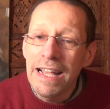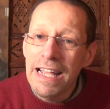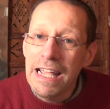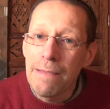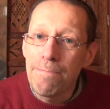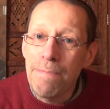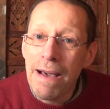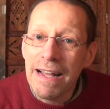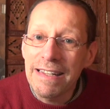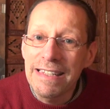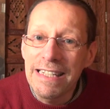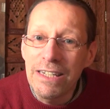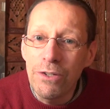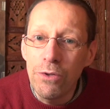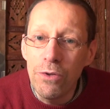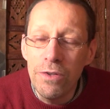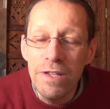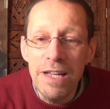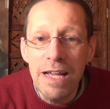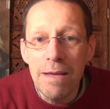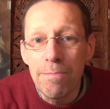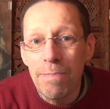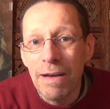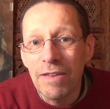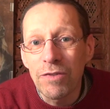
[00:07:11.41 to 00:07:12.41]
est
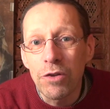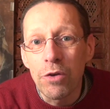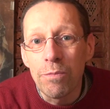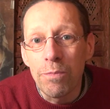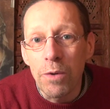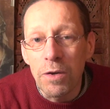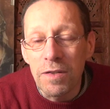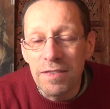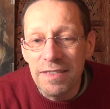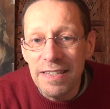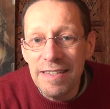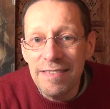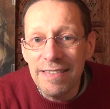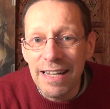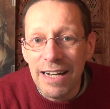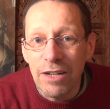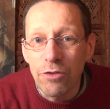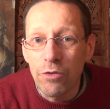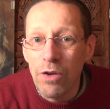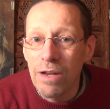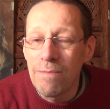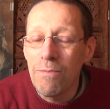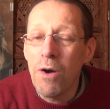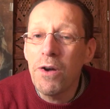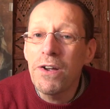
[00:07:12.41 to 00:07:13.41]
particulier parce que Paul VI,
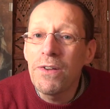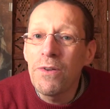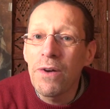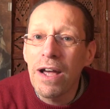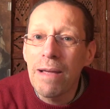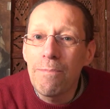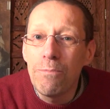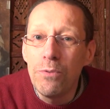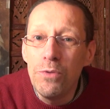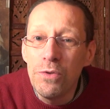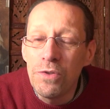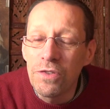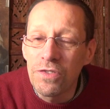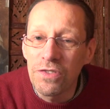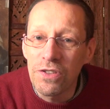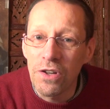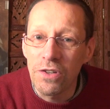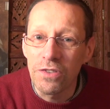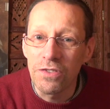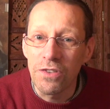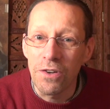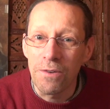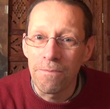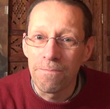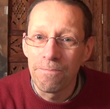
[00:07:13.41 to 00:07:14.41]
actuellement, il aurait plus de
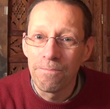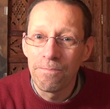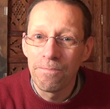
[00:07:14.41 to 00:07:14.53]
100 ans.